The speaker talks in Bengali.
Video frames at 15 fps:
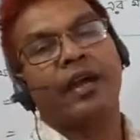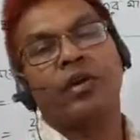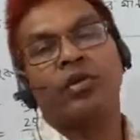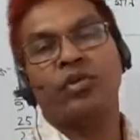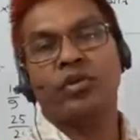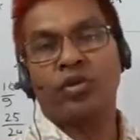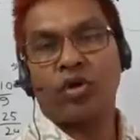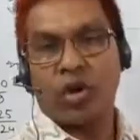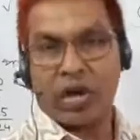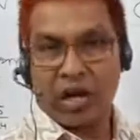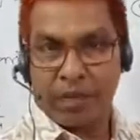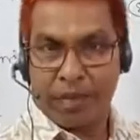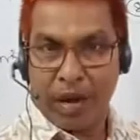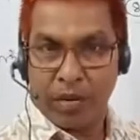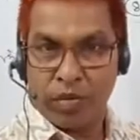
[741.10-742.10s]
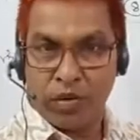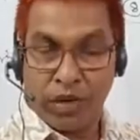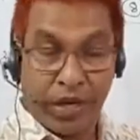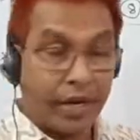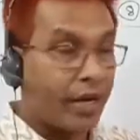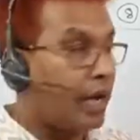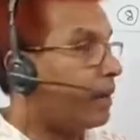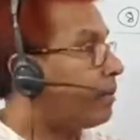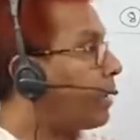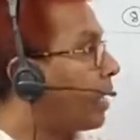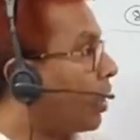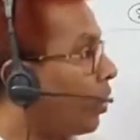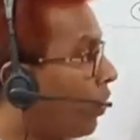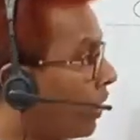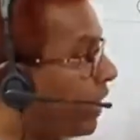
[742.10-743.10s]
আকারে কোনো সংখ্যা পাবো কি না বা
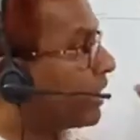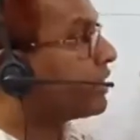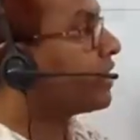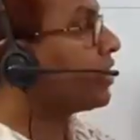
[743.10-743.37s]
লগের